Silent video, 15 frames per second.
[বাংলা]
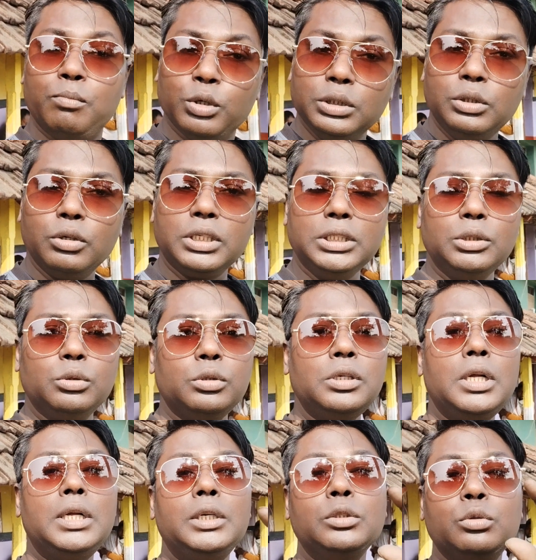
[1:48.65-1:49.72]
মধ্যেও কিন্তু
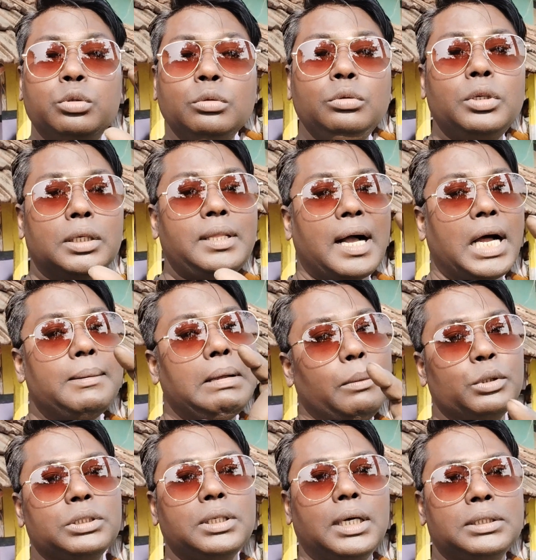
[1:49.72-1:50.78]
সুন্দর থাকার
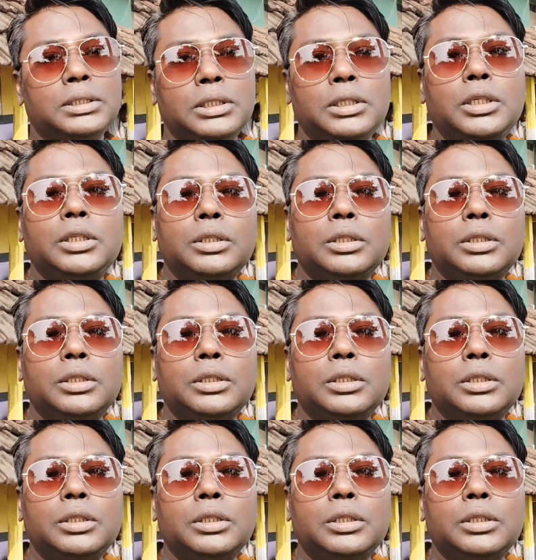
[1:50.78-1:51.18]
ব্যবস্থা আছে